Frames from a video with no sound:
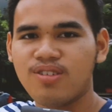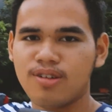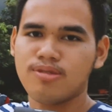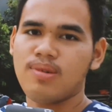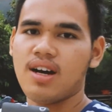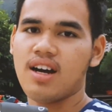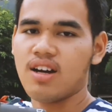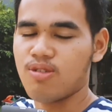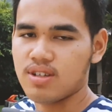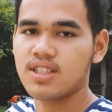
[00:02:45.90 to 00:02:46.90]
rumah
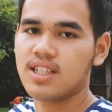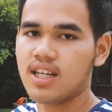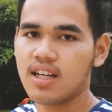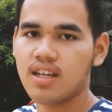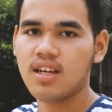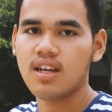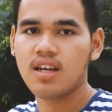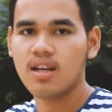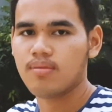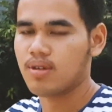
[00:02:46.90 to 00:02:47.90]
gue sendiri
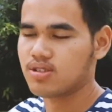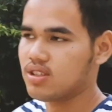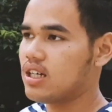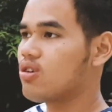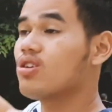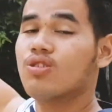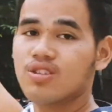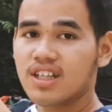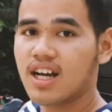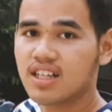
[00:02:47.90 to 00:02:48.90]
maksudnya gue dulu
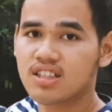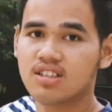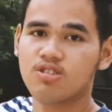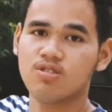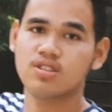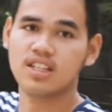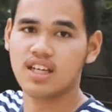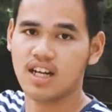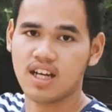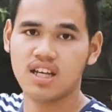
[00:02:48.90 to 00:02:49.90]
tinggal dulu
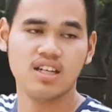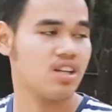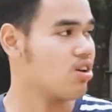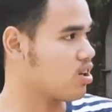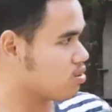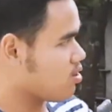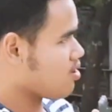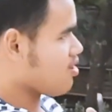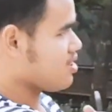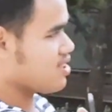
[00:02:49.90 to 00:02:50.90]
sendiri jadi orang tua gue di